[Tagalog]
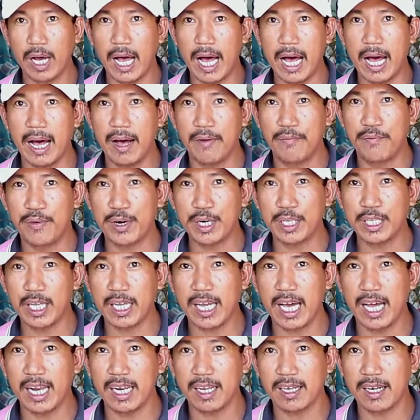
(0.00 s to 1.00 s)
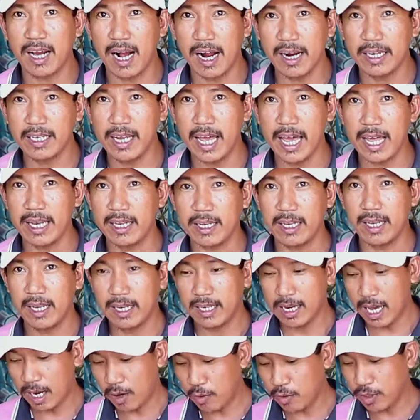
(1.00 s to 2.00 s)
uh, vertical garden
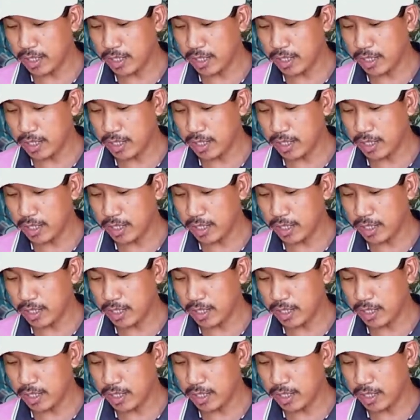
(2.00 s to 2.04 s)
na kung